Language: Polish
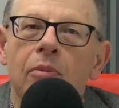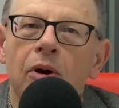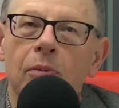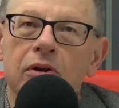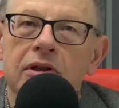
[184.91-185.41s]

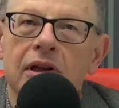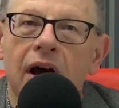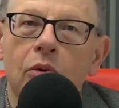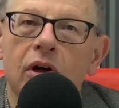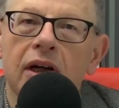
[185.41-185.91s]
pomoc dla
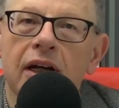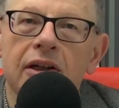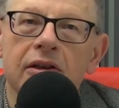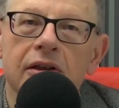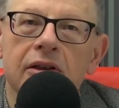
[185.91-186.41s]

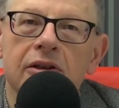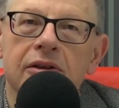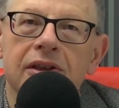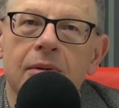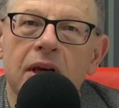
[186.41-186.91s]
Ukrainy
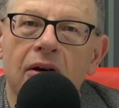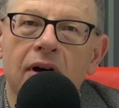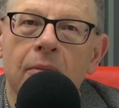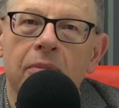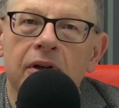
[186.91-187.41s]
nie
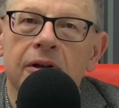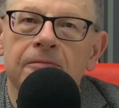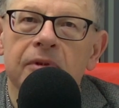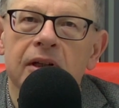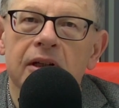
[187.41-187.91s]
miałaby
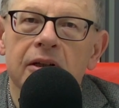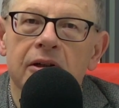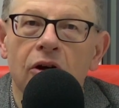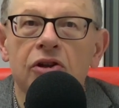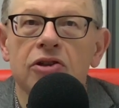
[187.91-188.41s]
e,
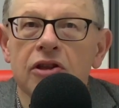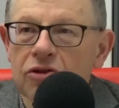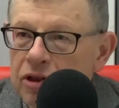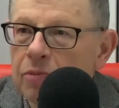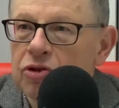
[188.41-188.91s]

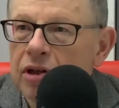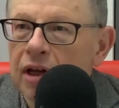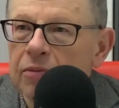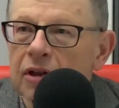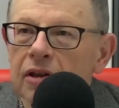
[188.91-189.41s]
logistycznie
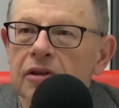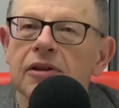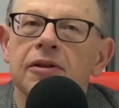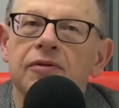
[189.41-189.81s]
przynajmniej e,